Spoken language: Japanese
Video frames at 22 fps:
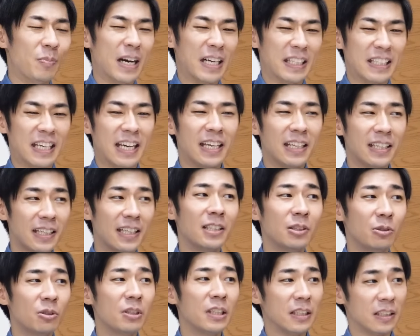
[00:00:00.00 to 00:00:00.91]
まあ喧
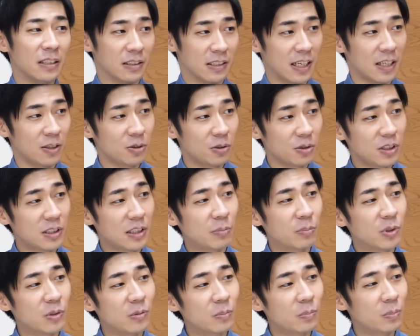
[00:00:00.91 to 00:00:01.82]
嘩の時にちゃんとし
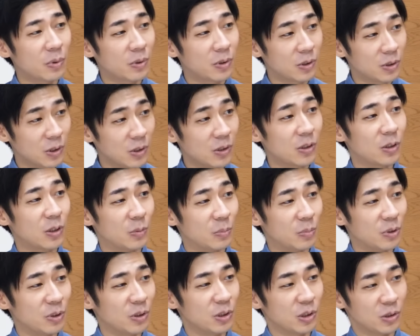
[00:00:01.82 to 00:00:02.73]
た文法
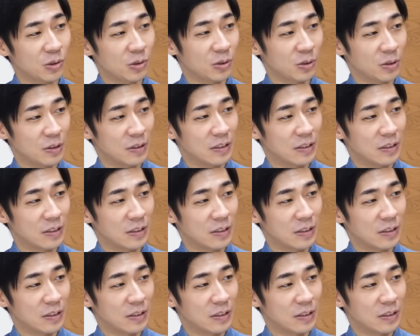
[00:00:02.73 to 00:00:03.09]
の文章